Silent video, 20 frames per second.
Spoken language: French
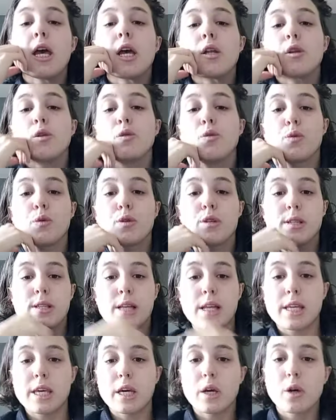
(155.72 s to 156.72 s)
Donc
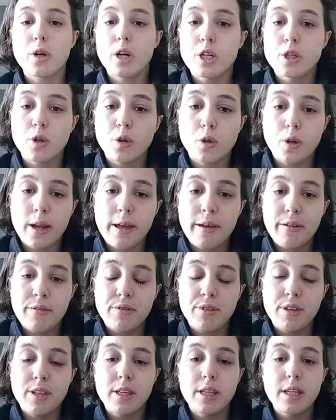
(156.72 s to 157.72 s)
c'est-à-dire que les gens dans la
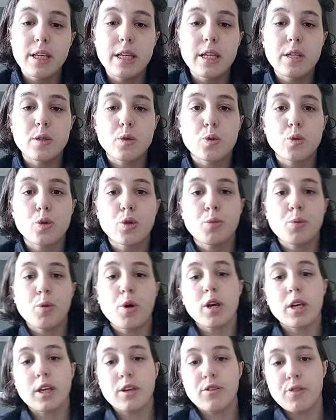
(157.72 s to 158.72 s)
vie, ils ont une
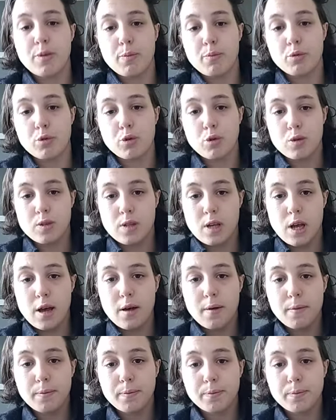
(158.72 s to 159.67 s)
humeur qui fait plutôt ça.